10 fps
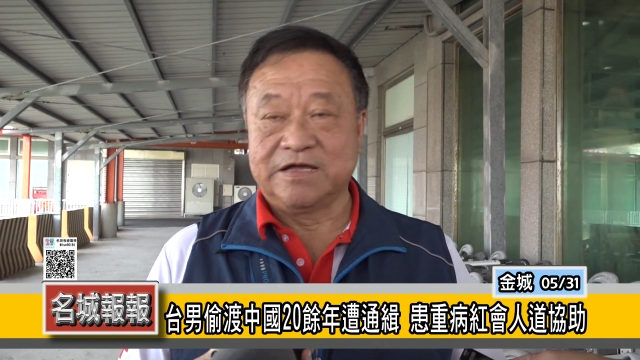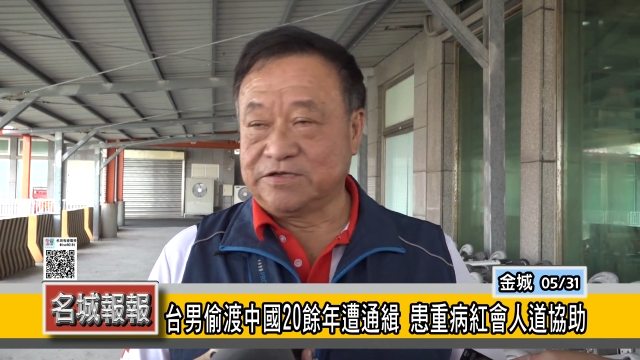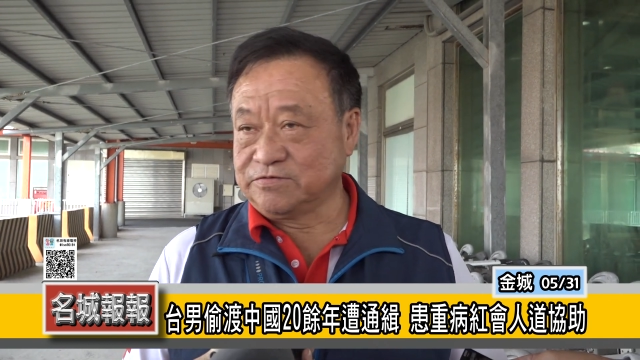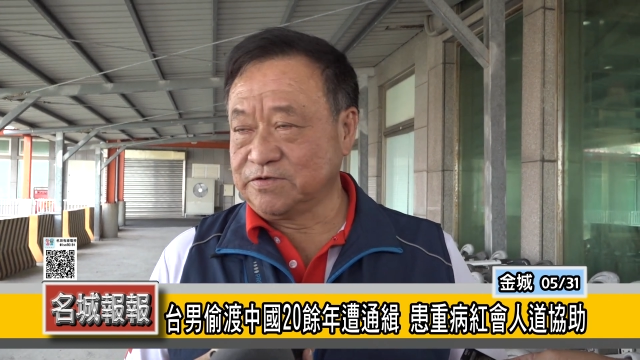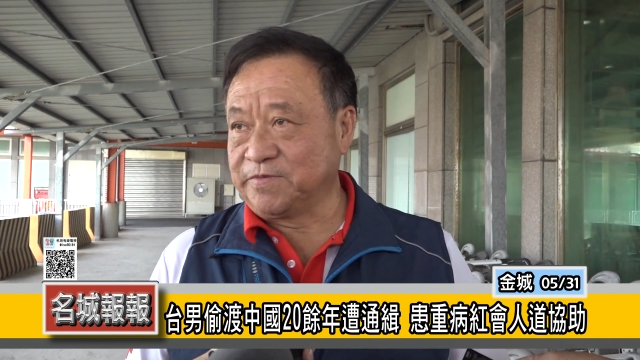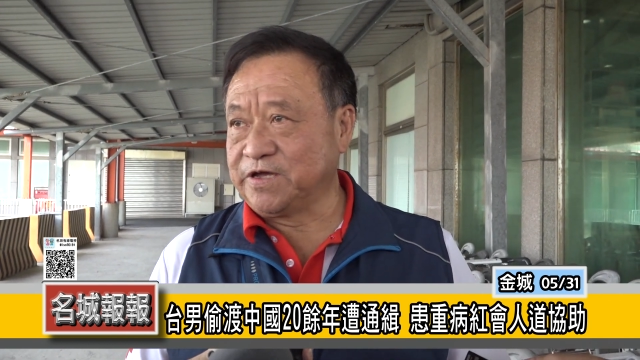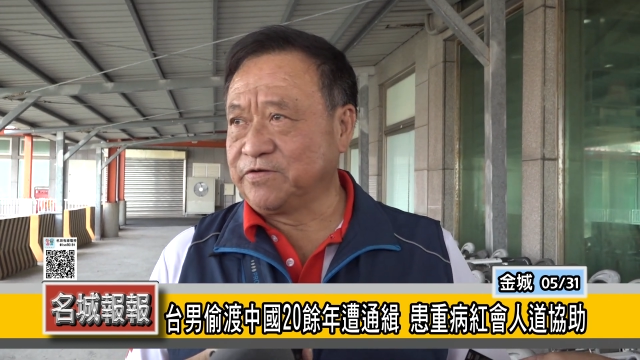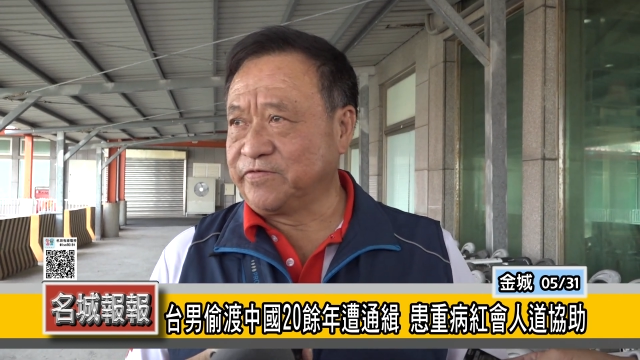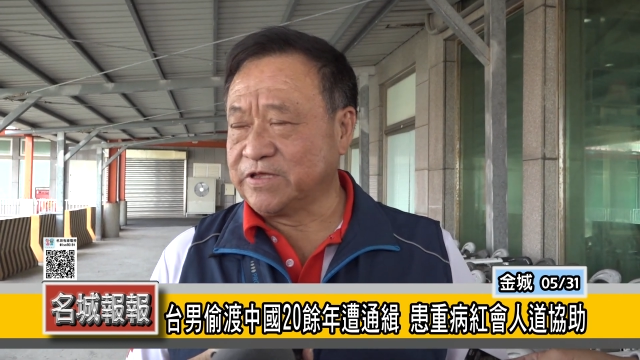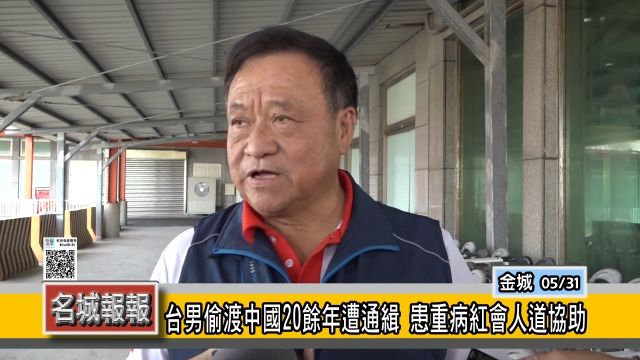就是没
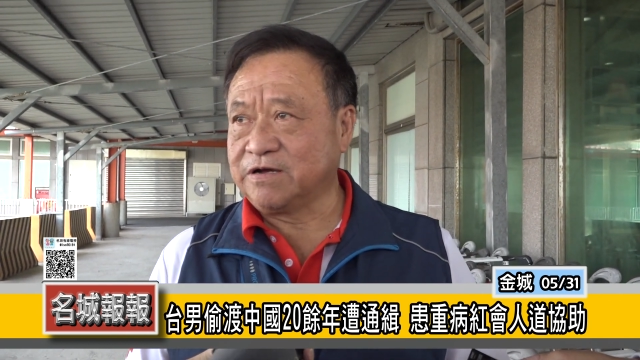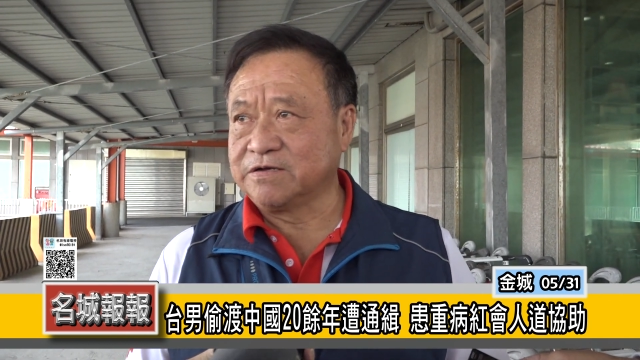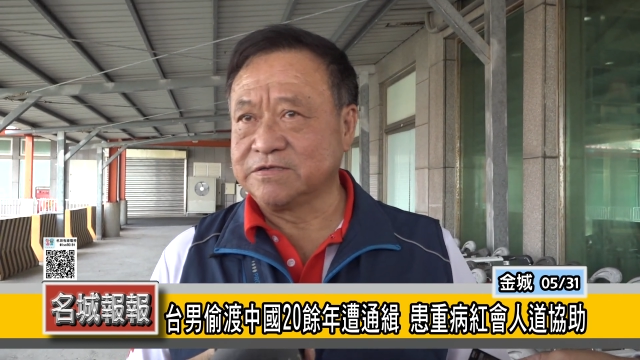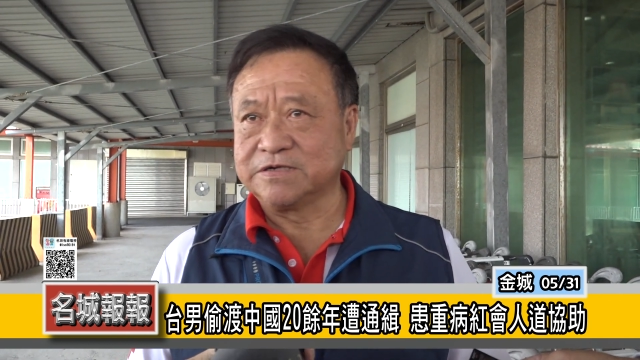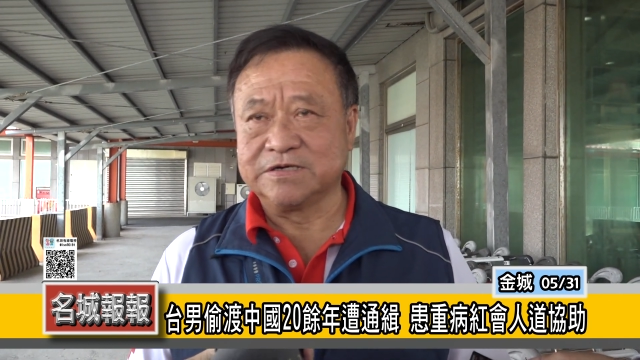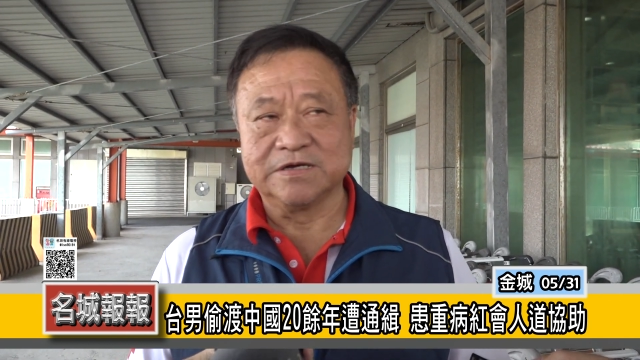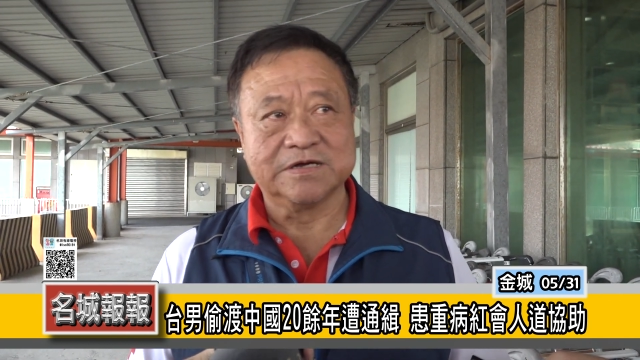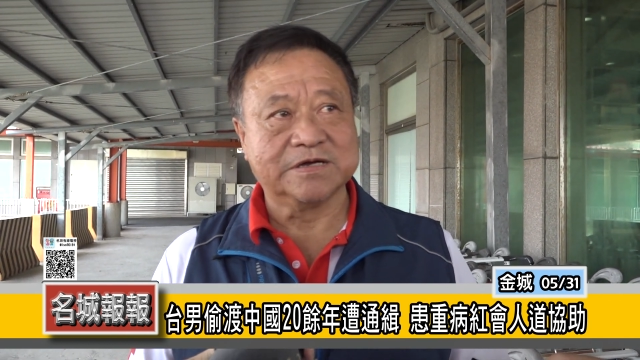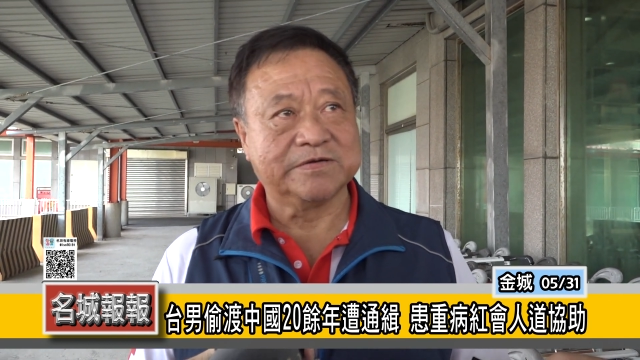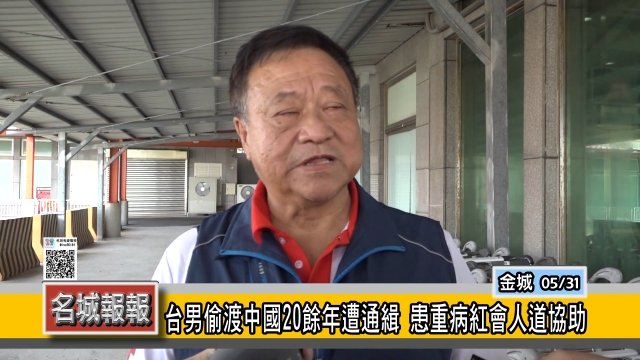有回到这
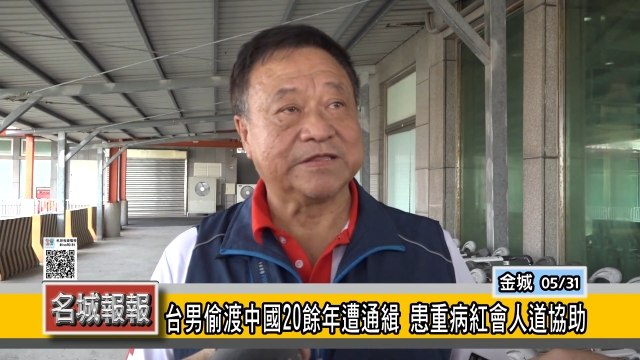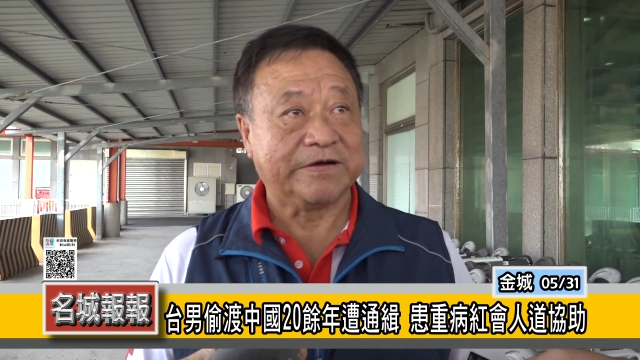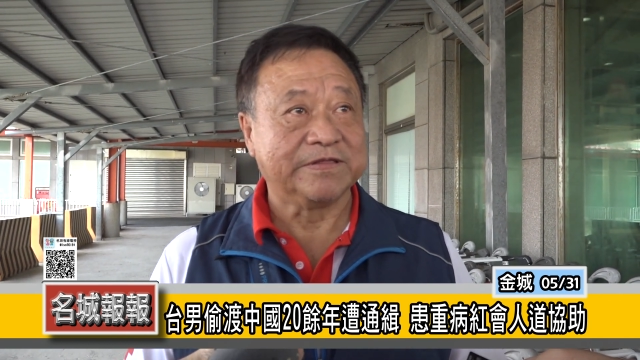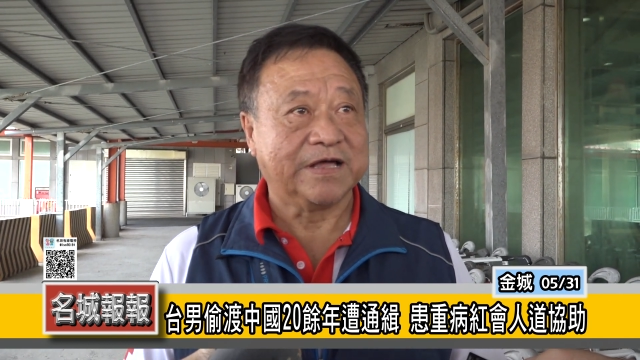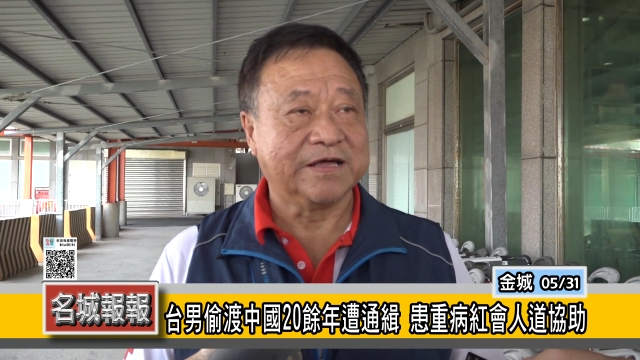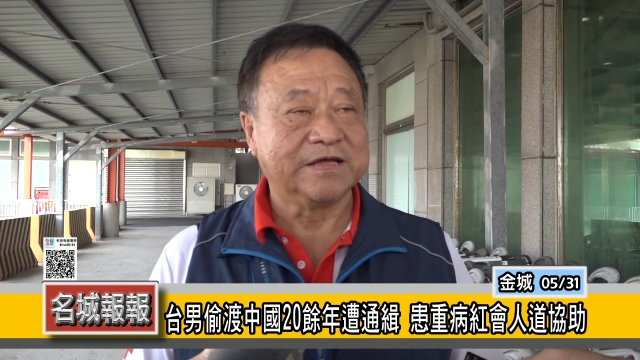个回到台湾来，